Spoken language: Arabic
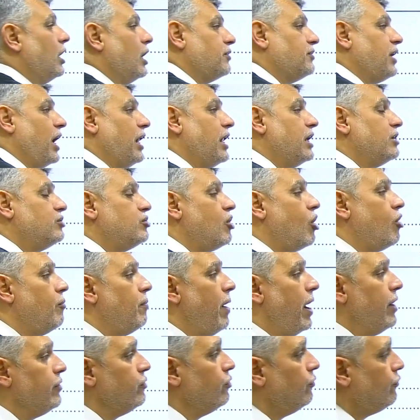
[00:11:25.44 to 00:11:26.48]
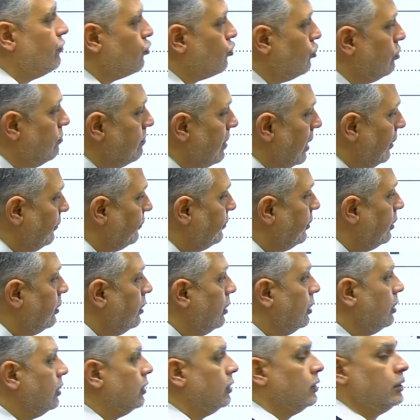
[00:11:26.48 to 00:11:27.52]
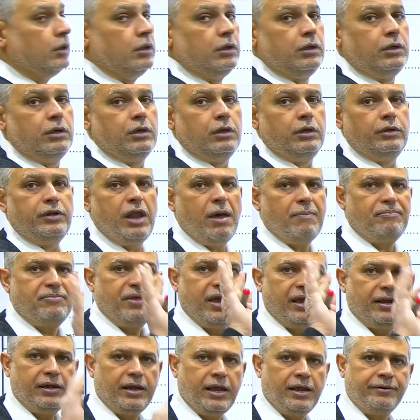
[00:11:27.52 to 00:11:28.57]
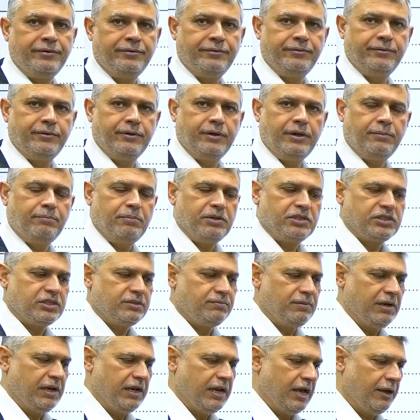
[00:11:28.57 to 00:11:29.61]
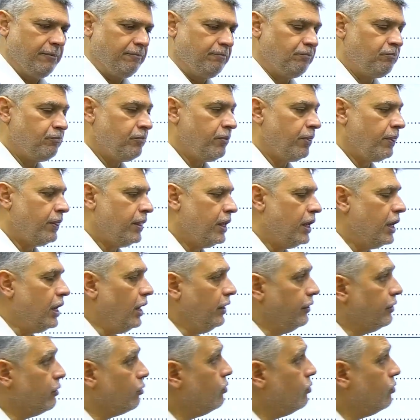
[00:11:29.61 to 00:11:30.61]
الله تعالى يجاوب عنه في كل مادة نبدا الان بسم الله احنا